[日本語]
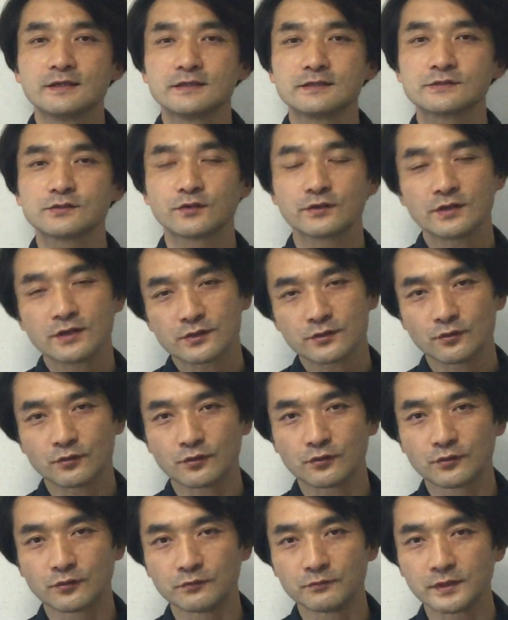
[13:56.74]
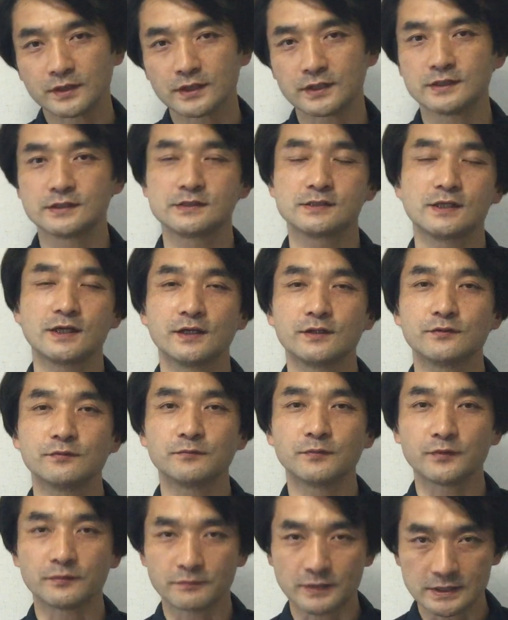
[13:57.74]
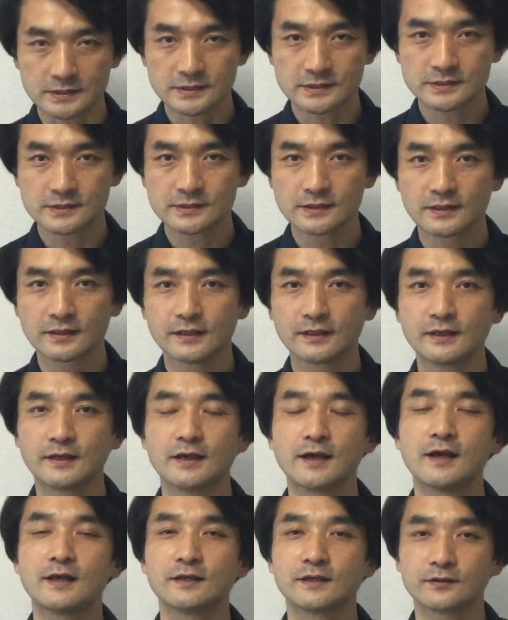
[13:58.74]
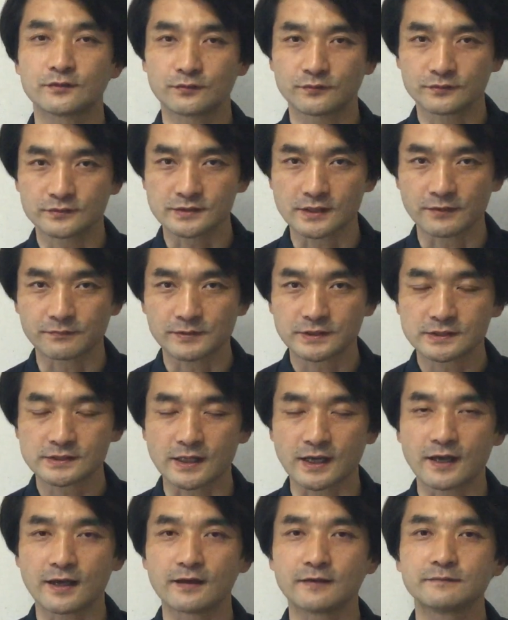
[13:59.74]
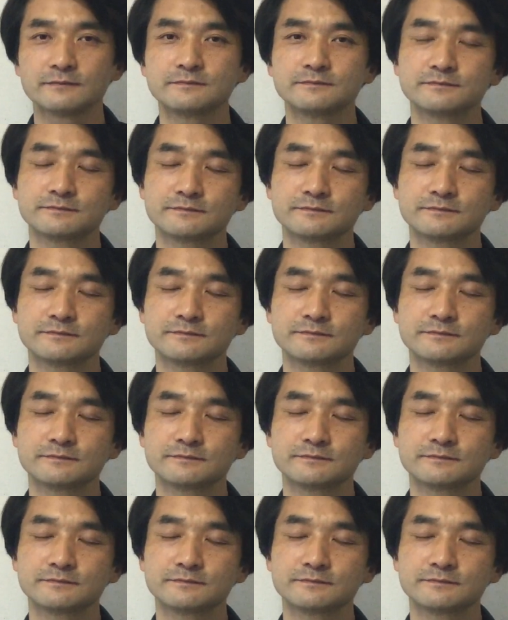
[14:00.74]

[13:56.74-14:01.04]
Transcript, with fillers: それでは今日はここまでにしたいと思います。ありがとうございました。